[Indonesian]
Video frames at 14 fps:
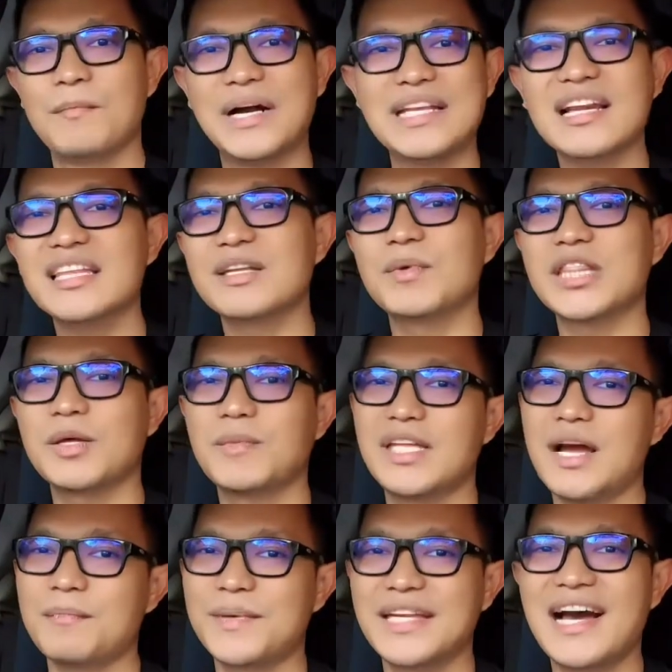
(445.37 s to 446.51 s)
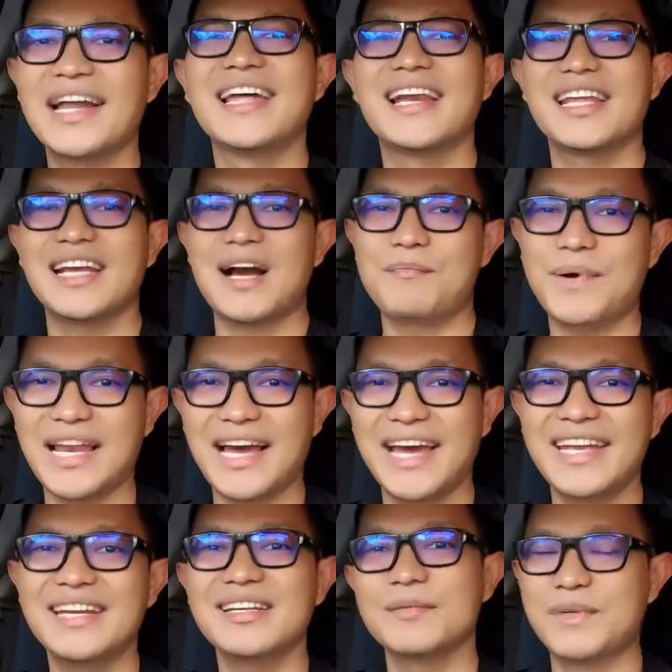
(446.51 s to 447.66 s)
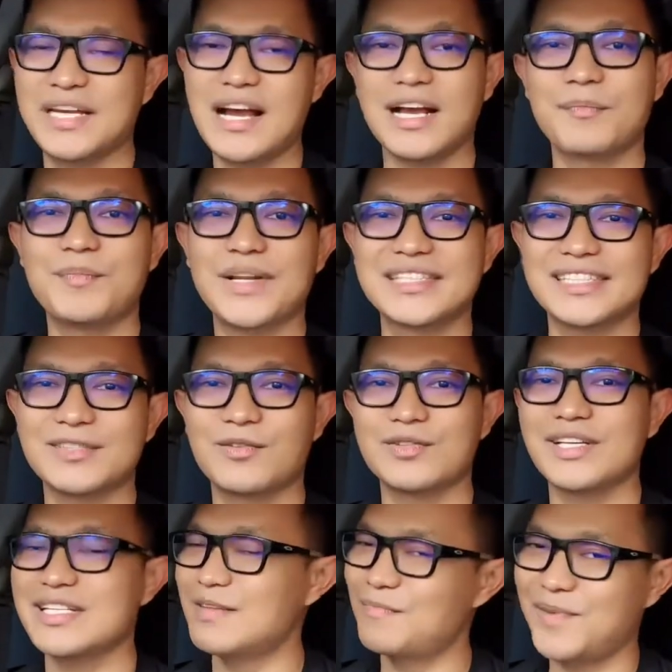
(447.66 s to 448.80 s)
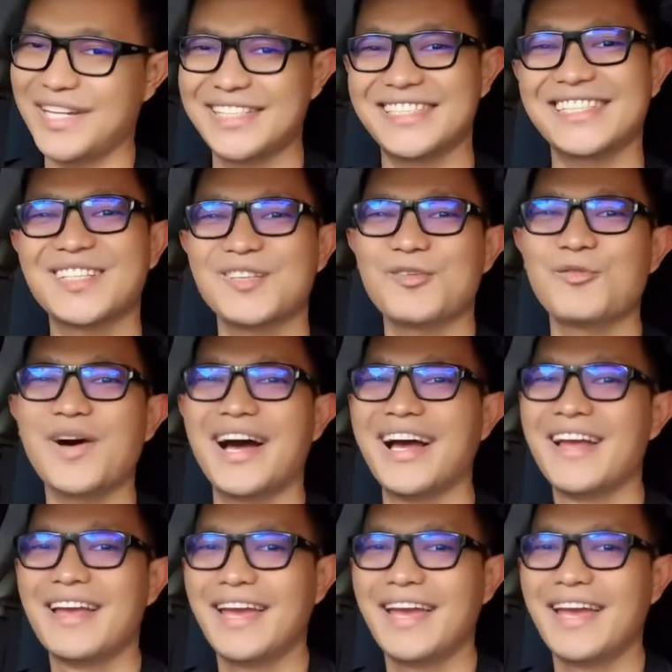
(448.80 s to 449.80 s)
banyak nih teman-teman yang pindahan dari kapal lain pindah ke Princess Cruises Princess itu wah